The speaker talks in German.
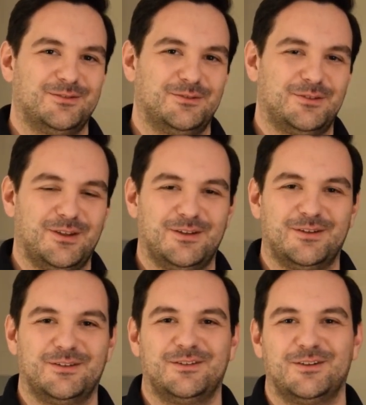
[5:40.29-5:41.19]
und
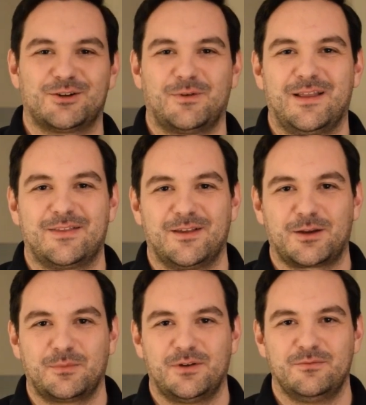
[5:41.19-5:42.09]
in der Schweiz
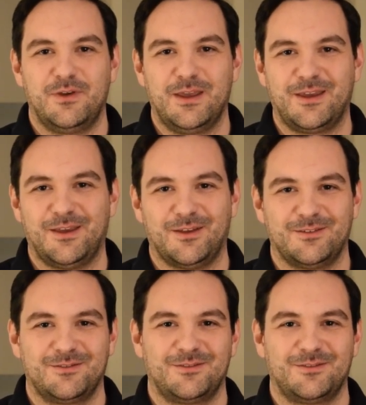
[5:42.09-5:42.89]
sagt man WG.